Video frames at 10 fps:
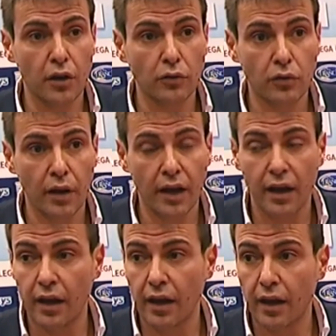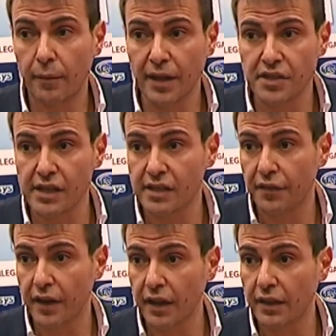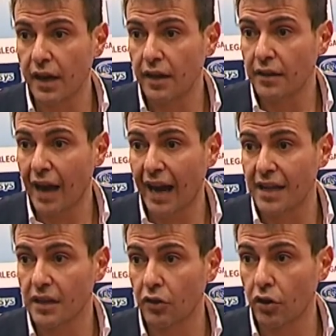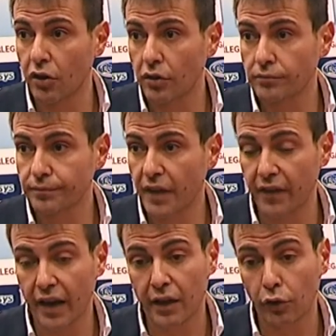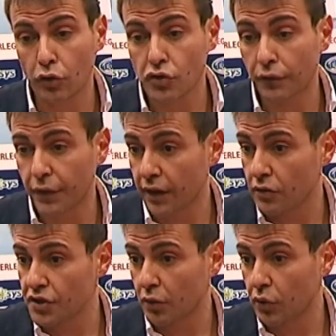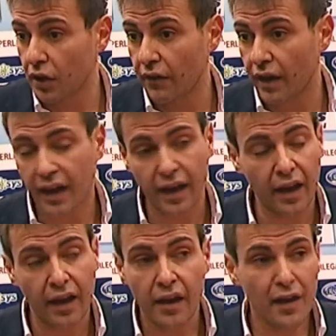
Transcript: contro una Piacenza ferita a casa loro che viene da otto sconfitte consecutive e che